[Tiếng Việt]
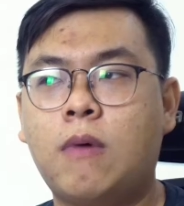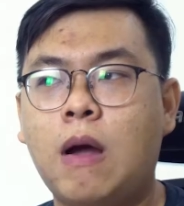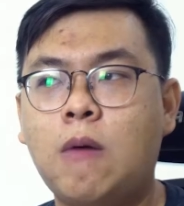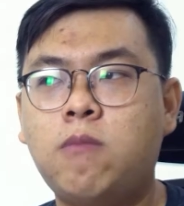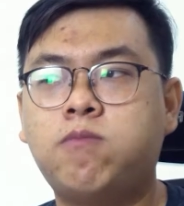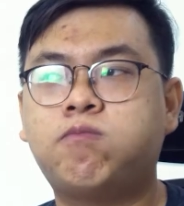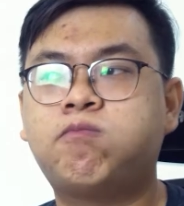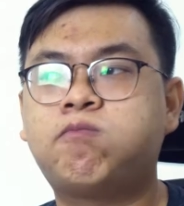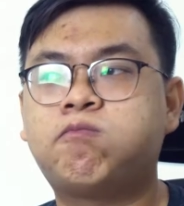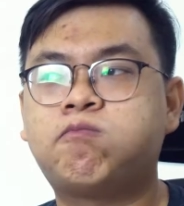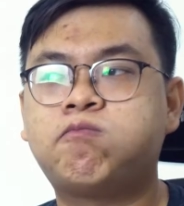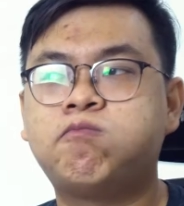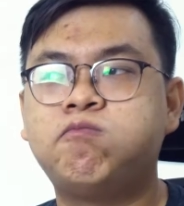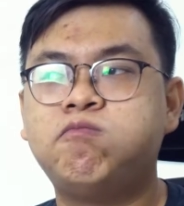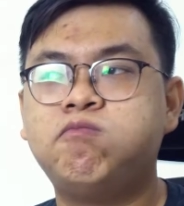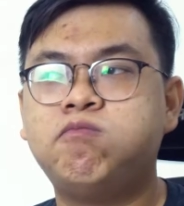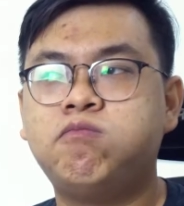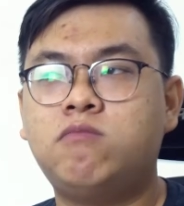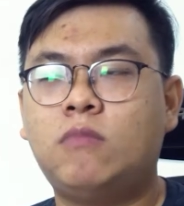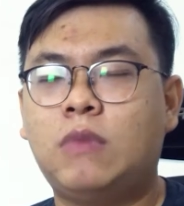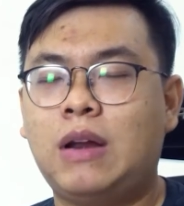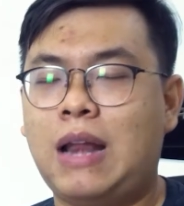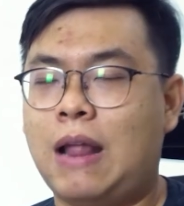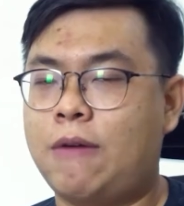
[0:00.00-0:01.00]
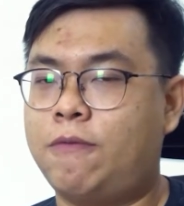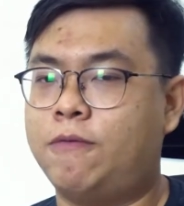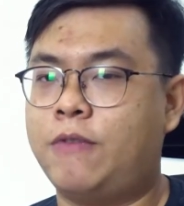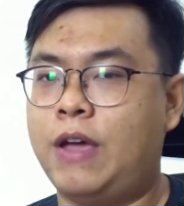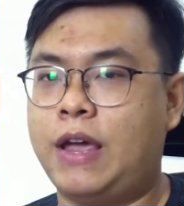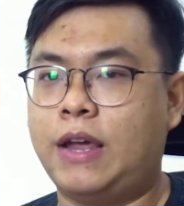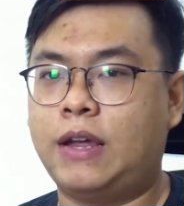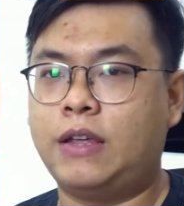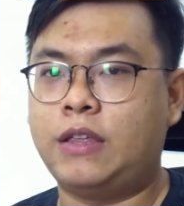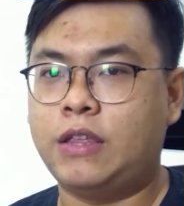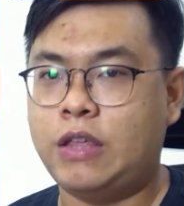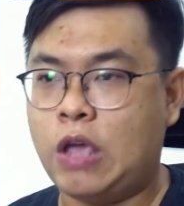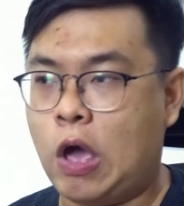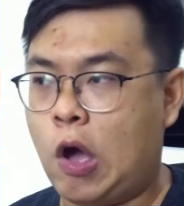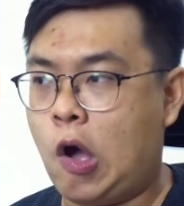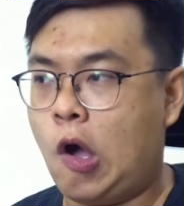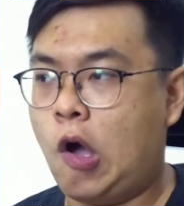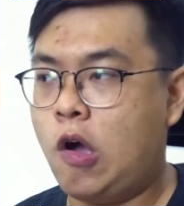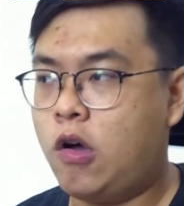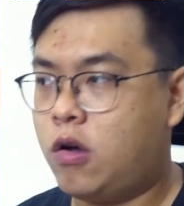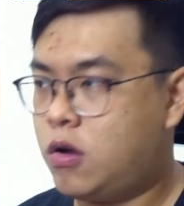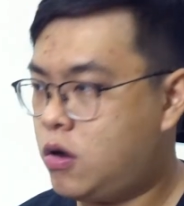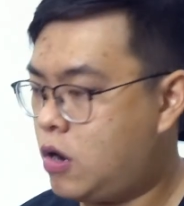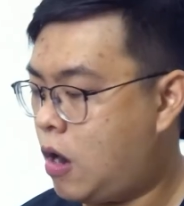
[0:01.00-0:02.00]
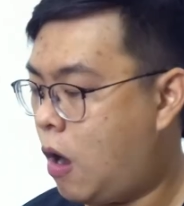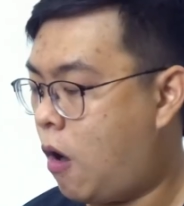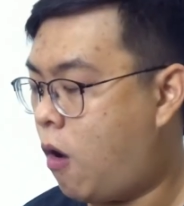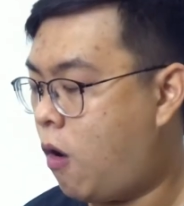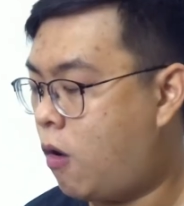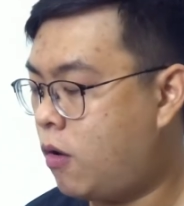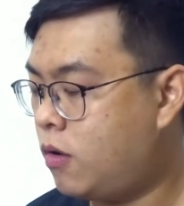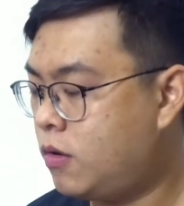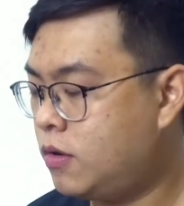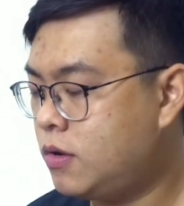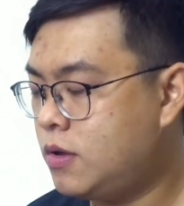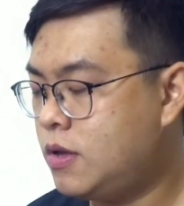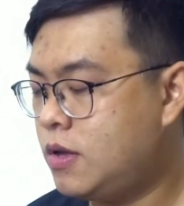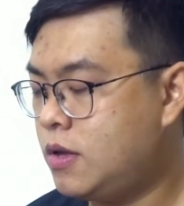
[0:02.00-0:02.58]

góc làm việc nhỏ gọn,